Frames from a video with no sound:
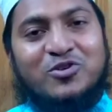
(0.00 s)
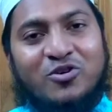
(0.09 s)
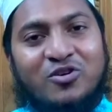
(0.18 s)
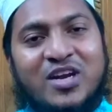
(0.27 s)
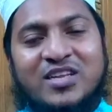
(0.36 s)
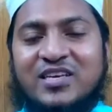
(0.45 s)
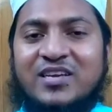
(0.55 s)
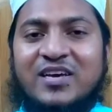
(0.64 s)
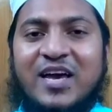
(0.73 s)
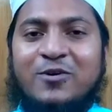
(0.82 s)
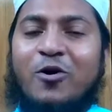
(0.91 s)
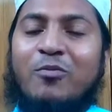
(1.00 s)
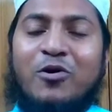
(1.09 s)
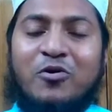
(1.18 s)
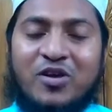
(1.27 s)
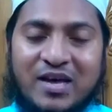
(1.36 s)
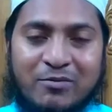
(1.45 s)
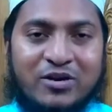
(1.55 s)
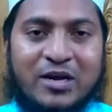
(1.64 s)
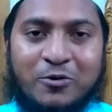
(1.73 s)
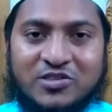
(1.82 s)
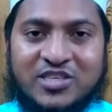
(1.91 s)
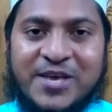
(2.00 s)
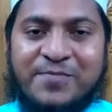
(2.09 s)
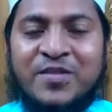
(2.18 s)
সকলের দীর্ঘায়ু ও মঙ্গল কামনা করছি